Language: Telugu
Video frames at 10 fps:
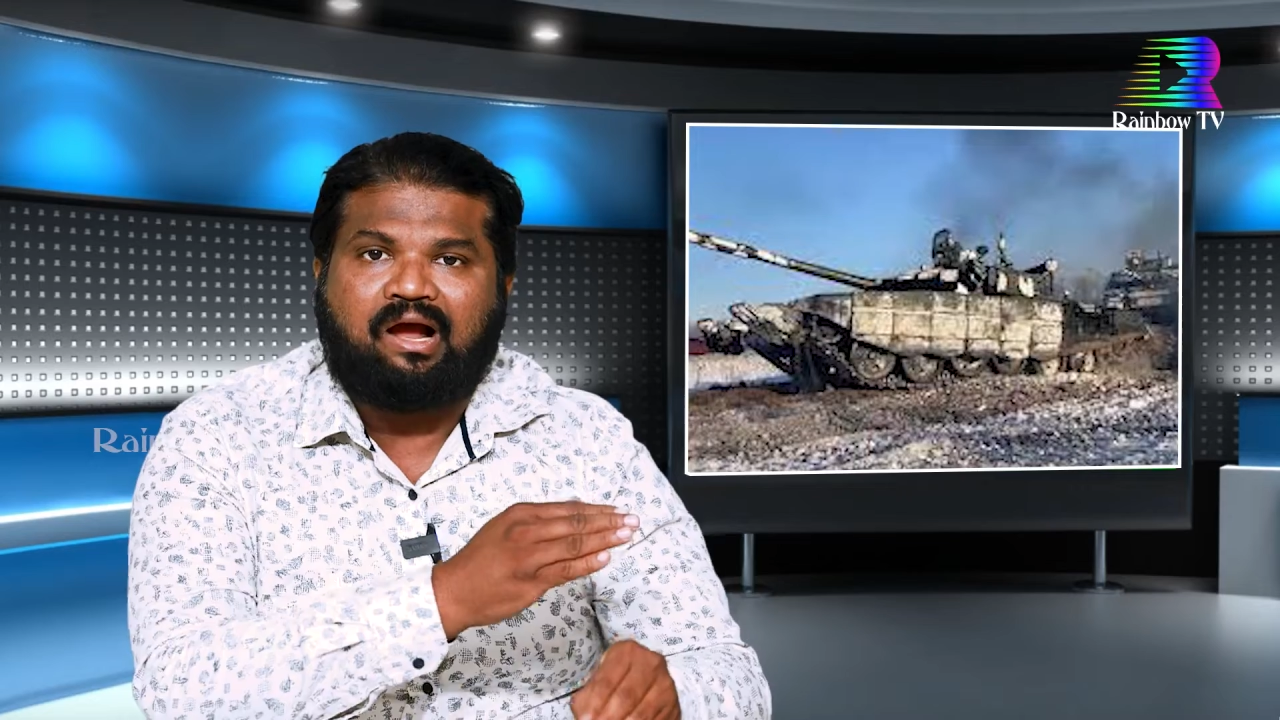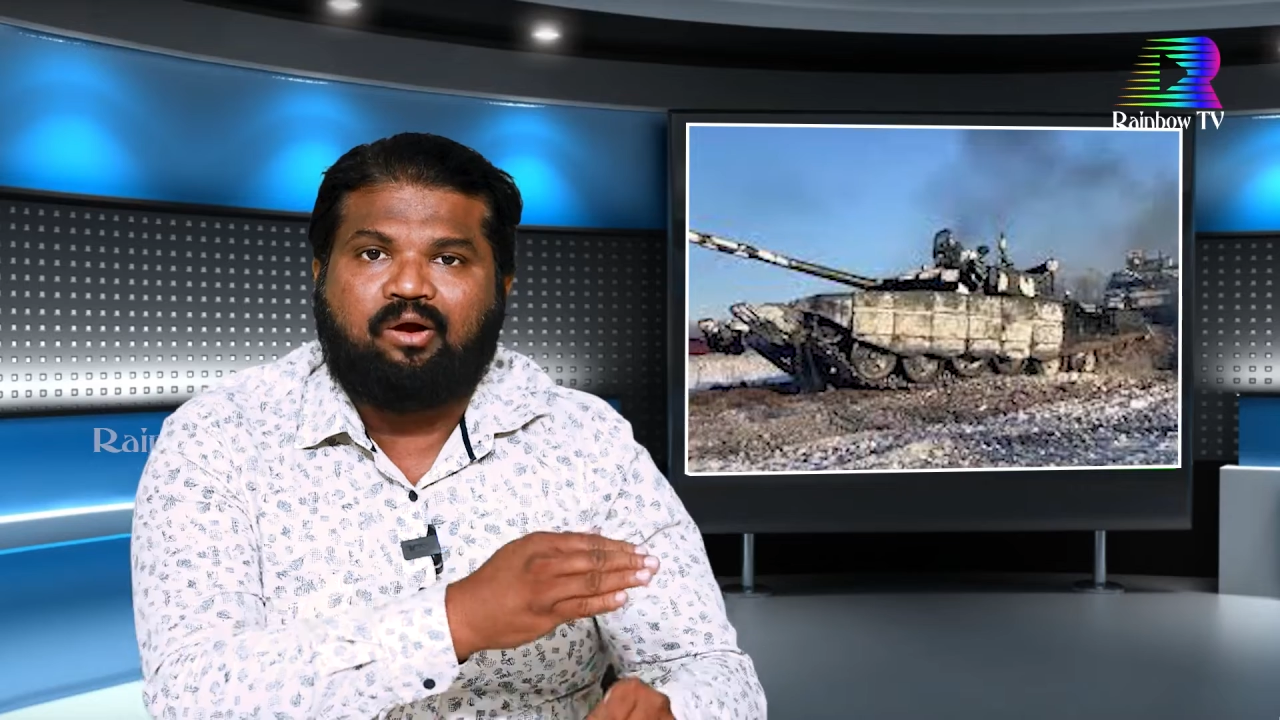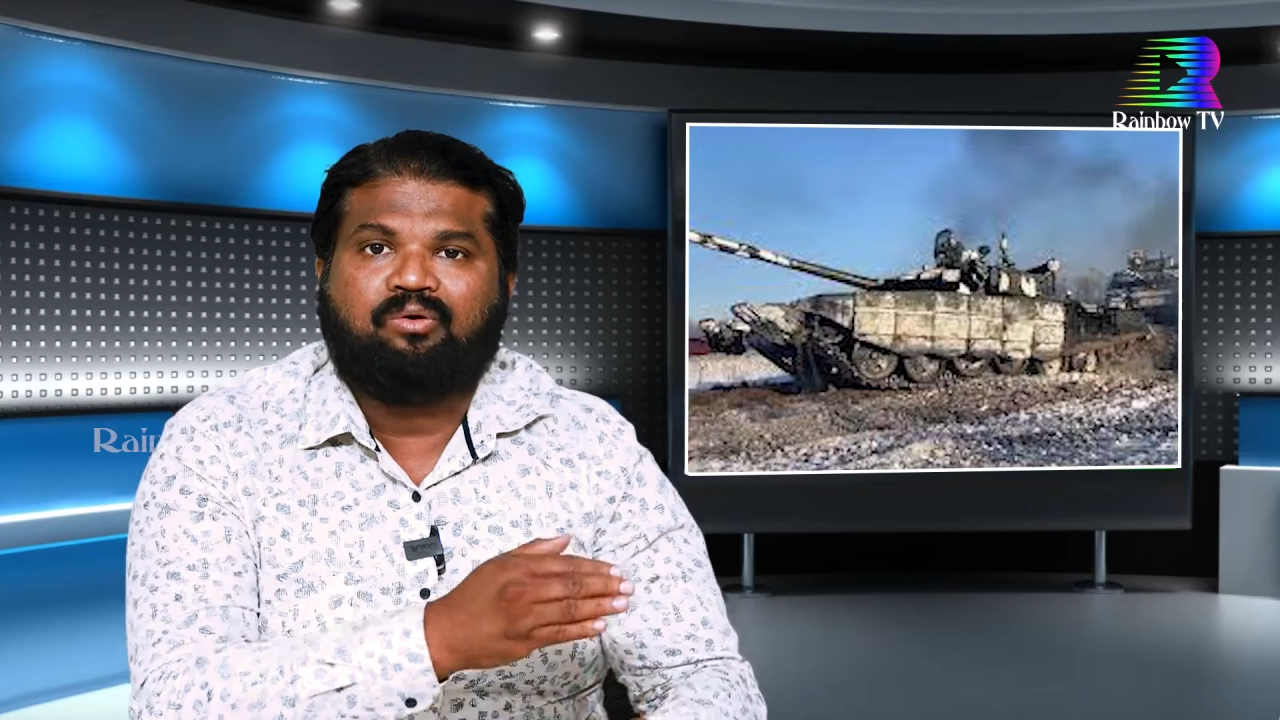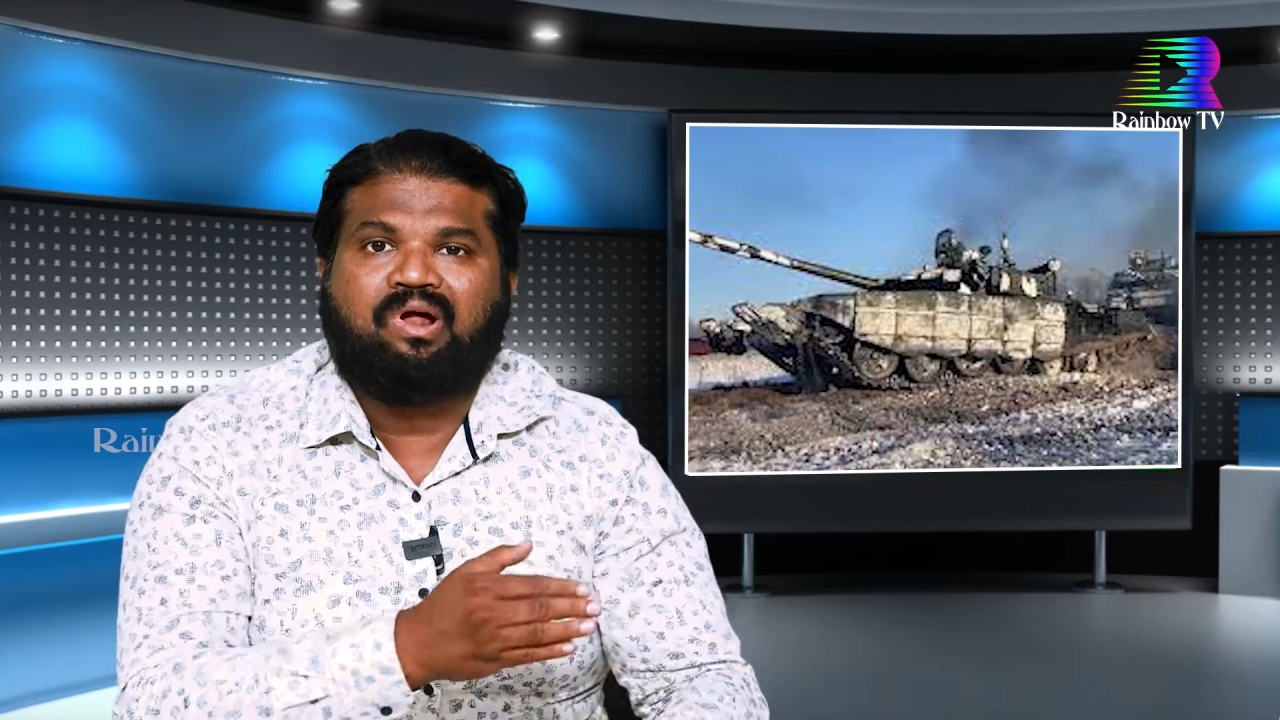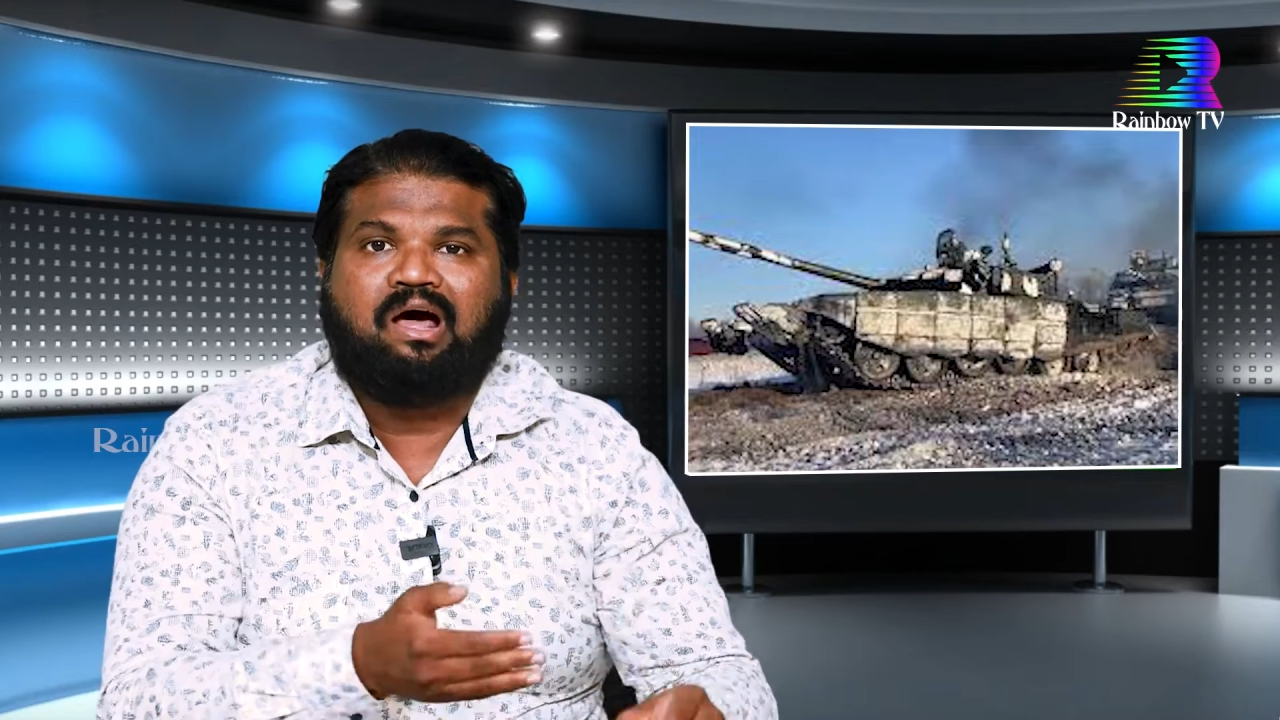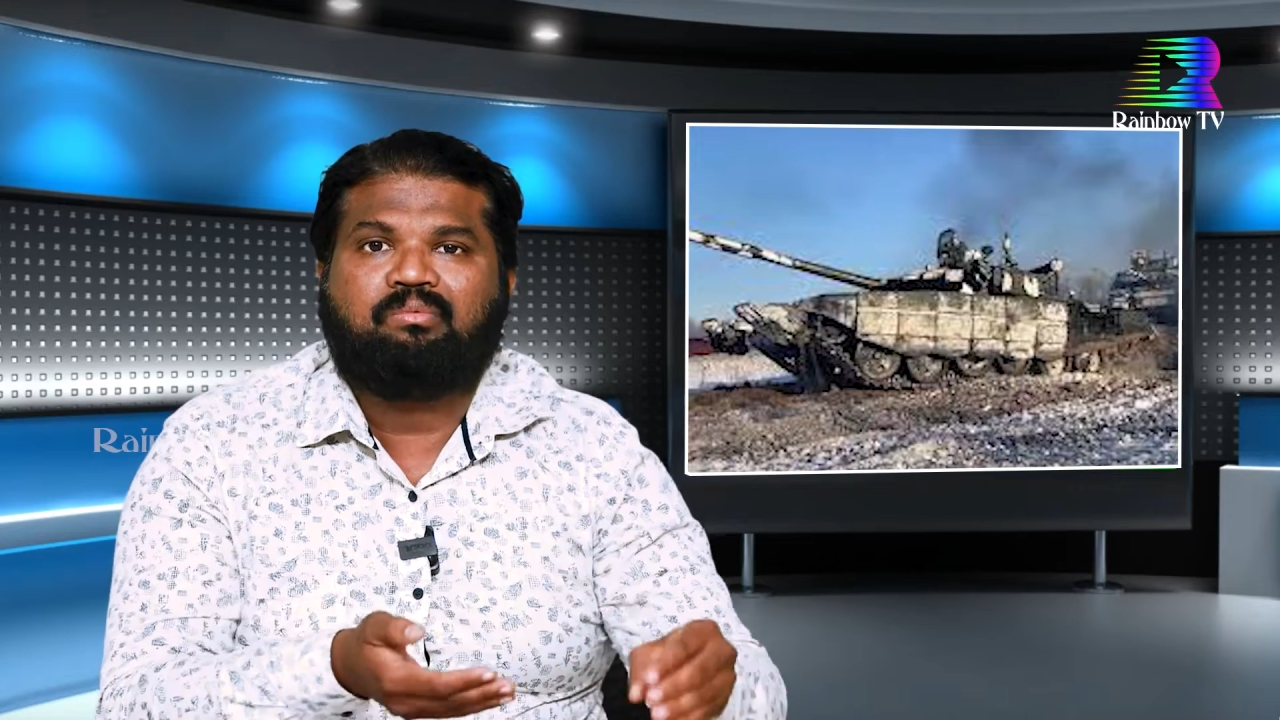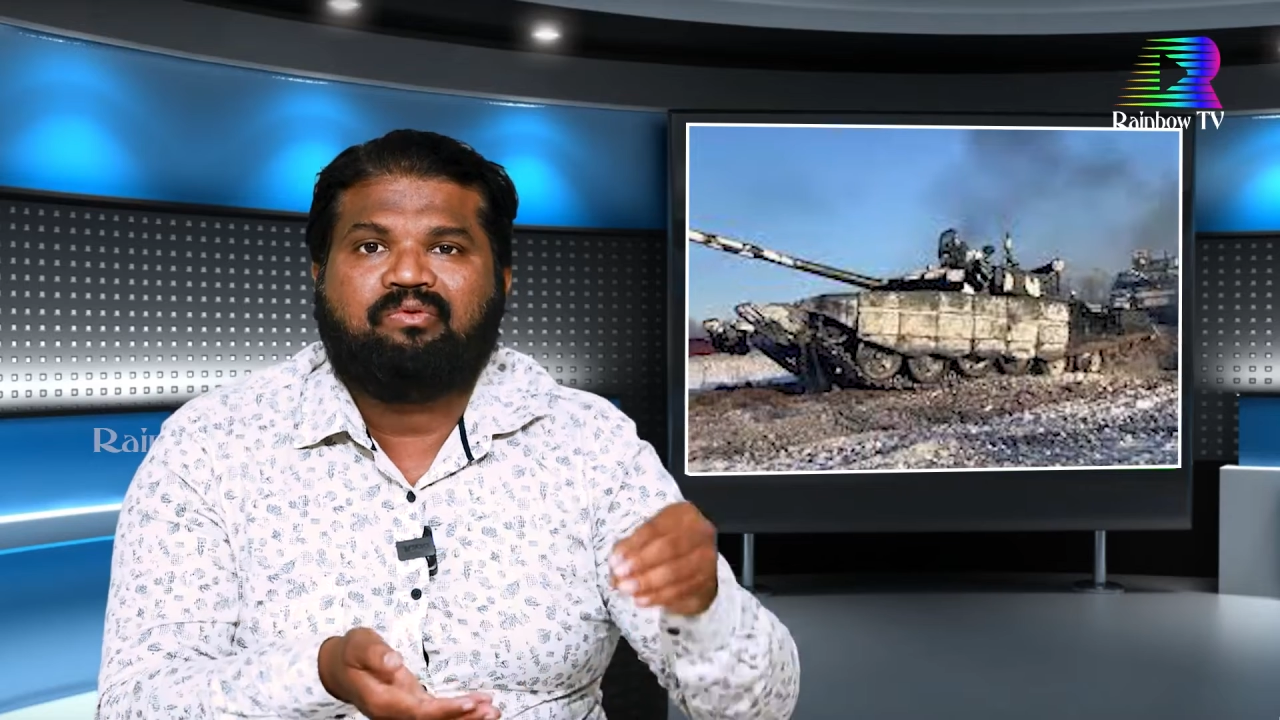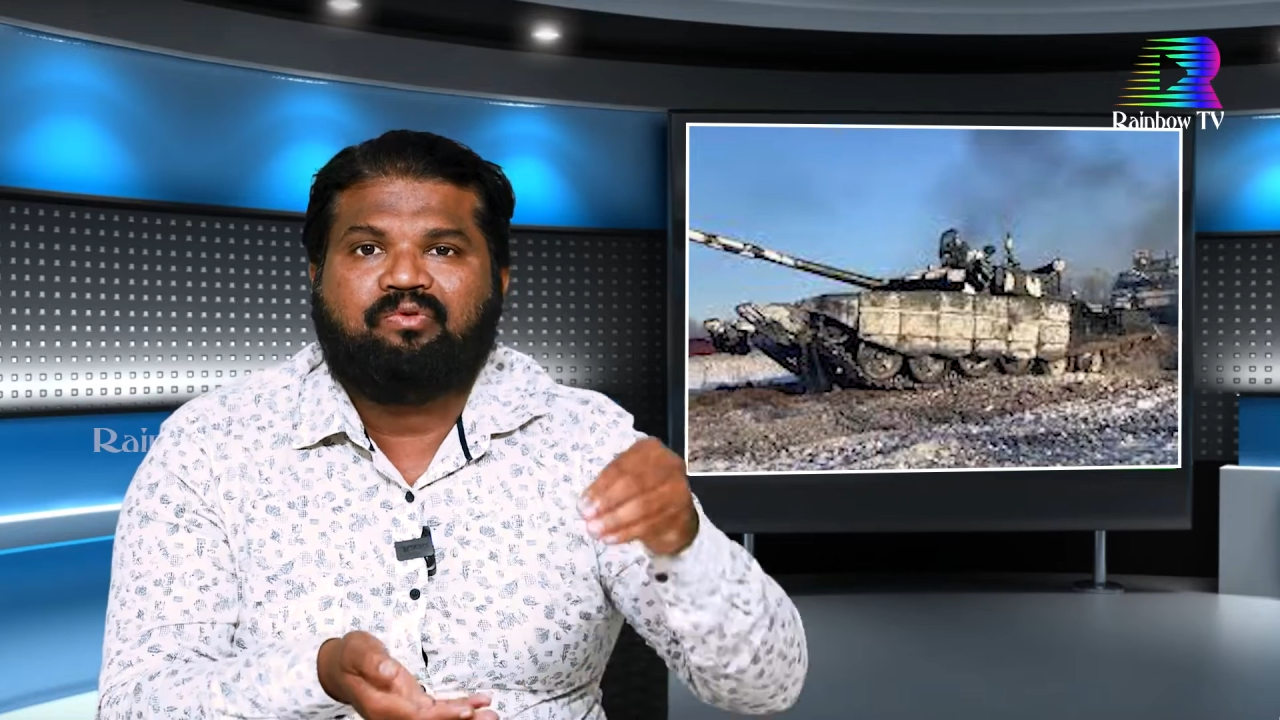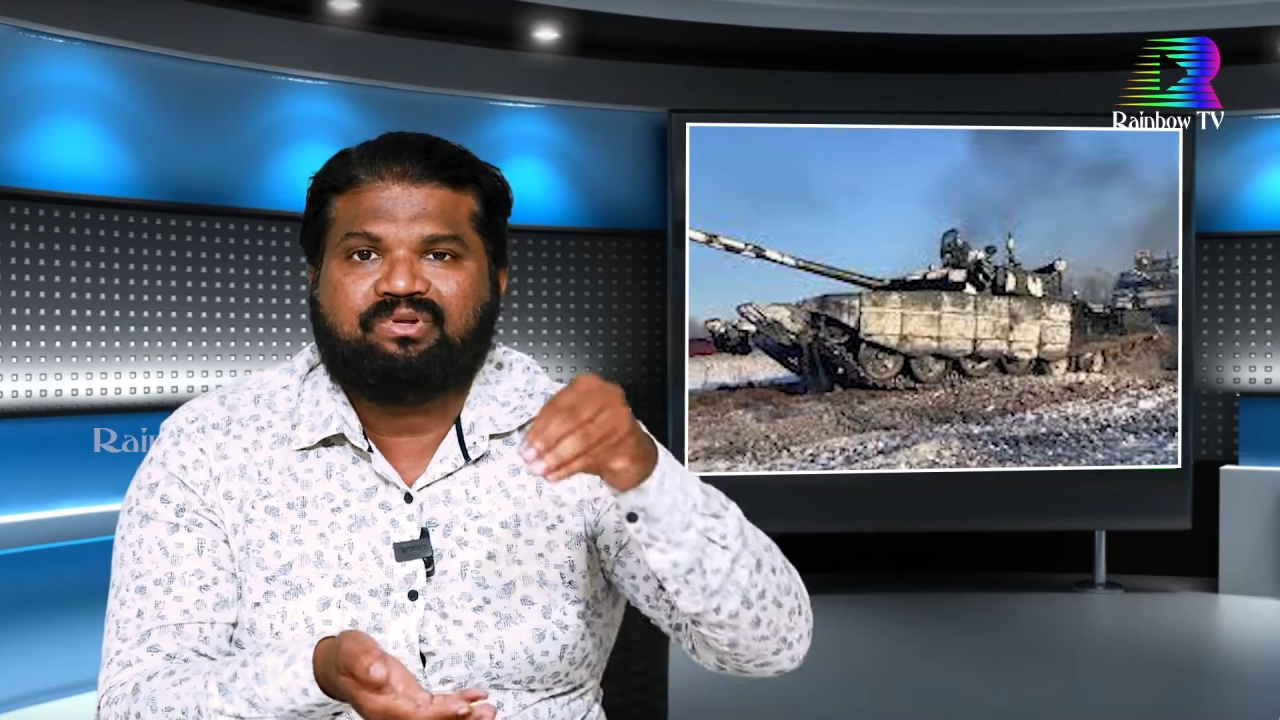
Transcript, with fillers: అక్కడున్న ఆర్మడ్